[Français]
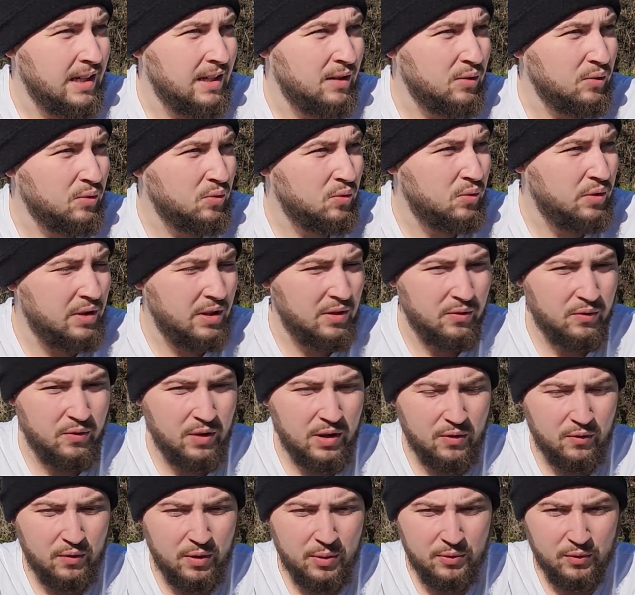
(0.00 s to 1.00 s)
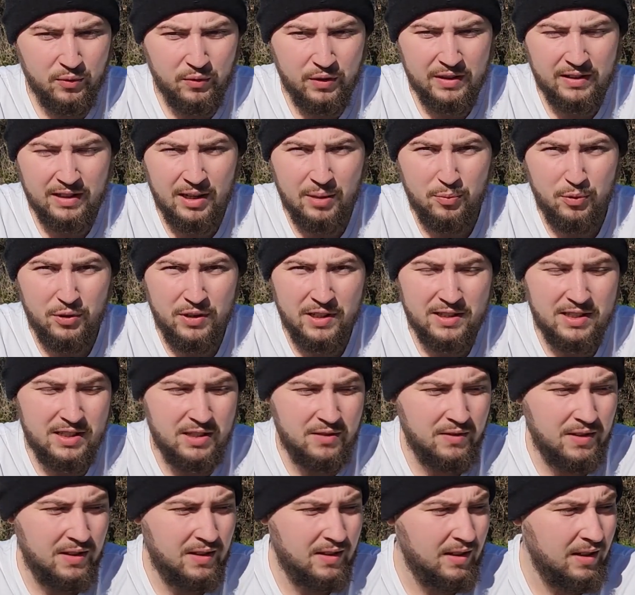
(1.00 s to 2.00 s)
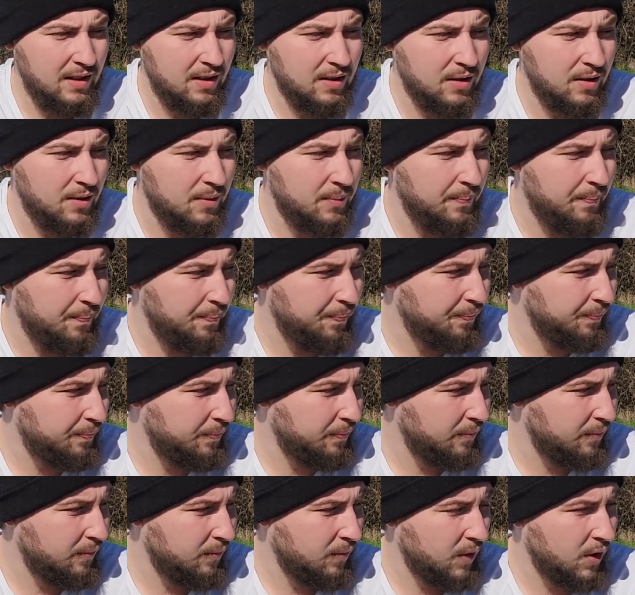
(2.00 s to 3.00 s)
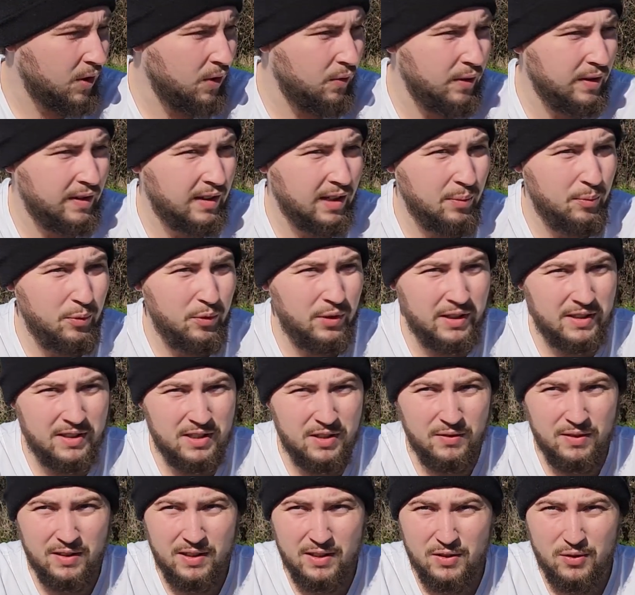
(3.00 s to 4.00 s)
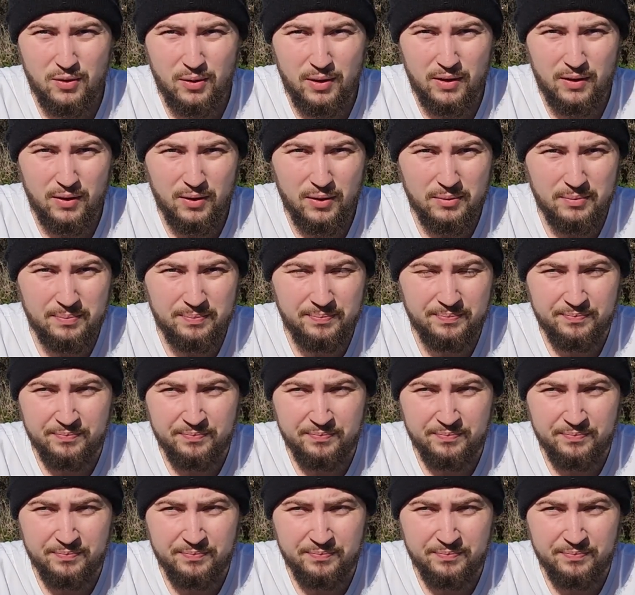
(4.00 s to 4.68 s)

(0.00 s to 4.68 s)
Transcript: donc puis on voit, voit, très peu d'activité, euh, on voit très peu d'activité sur les temps.